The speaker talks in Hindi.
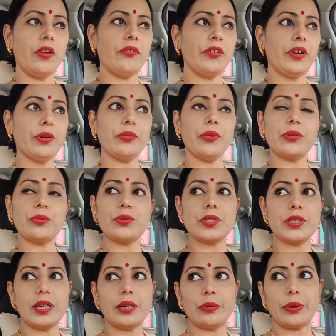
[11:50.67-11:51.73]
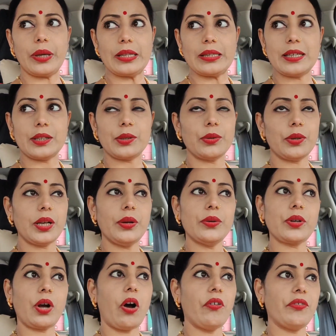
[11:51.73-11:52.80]
और फिर वो कुछ देर रुके थे क्योंकि ना
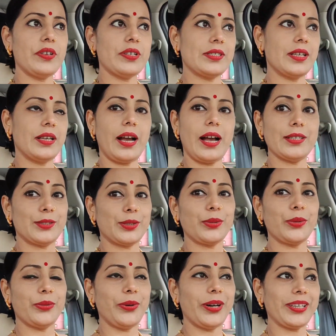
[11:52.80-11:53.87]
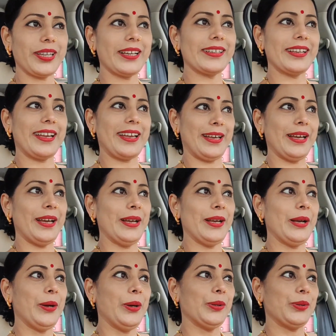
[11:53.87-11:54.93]
उनका ऑफिस से आज तो वर्किंग डे है
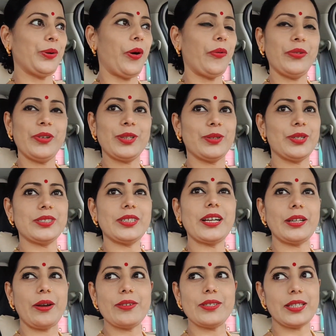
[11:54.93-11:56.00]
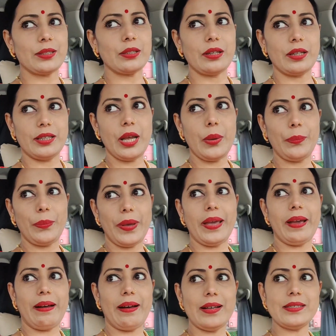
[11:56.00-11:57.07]
तो ऑफिस तो स्टार्ट है वैसे लीव पे
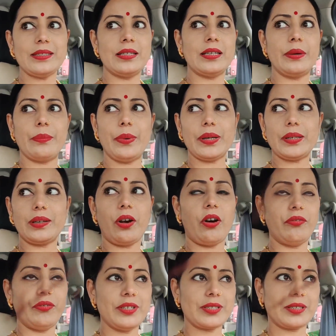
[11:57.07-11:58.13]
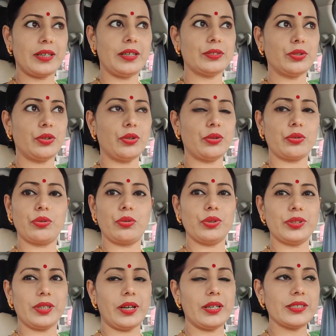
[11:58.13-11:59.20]
हैं आज बट ना ऑफिस का जो
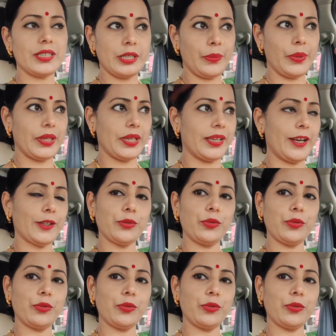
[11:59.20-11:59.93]
कोई अर्जेंट मीटिंग